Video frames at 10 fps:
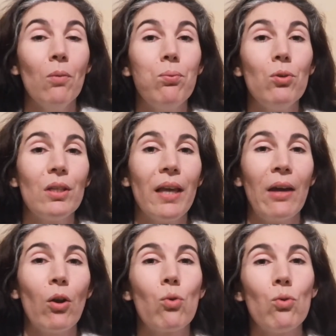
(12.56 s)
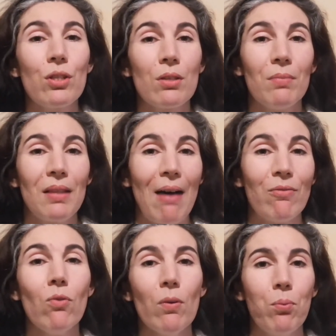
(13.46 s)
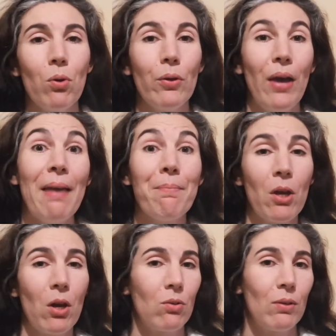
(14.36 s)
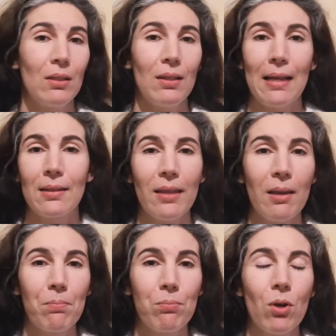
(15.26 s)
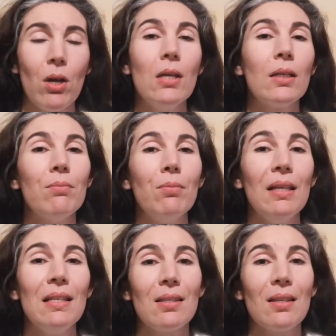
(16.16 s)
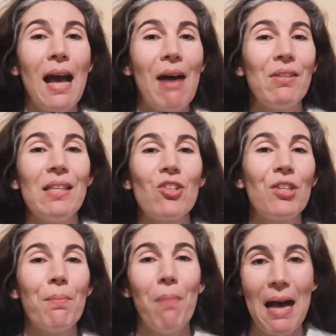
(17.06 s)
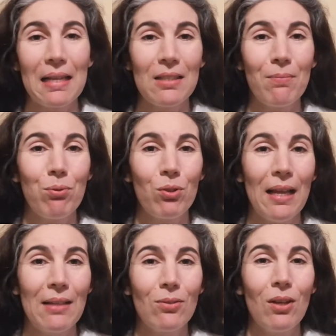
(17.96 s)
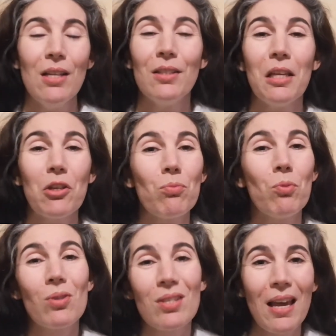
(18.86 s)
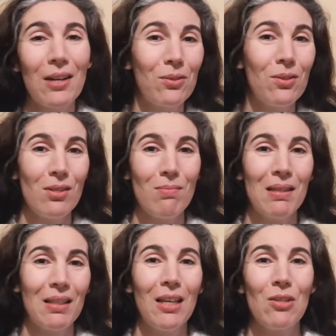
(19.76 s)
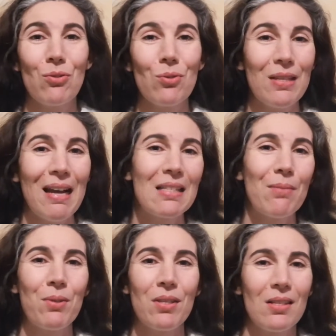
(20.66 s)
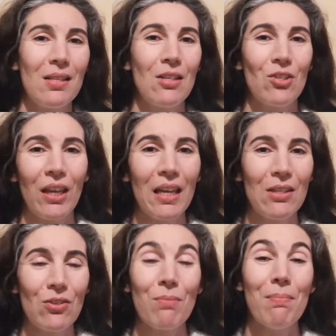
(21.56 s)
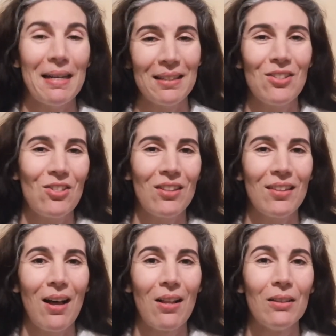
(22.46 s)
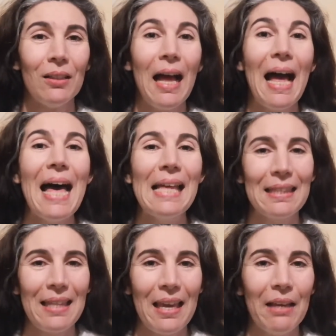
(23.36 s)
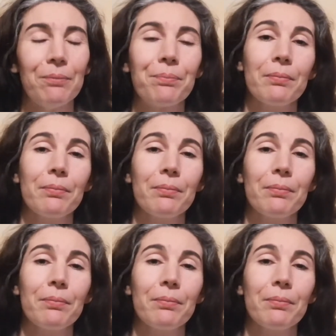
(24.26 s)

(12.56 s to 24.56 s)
porque era o curso que me dava um apoio em maior quantidade de tempo, que me ensinava desde a base, portanto, desde o meu zero de conhecimento de redes sociais e presença nas redes, de marketing digital, até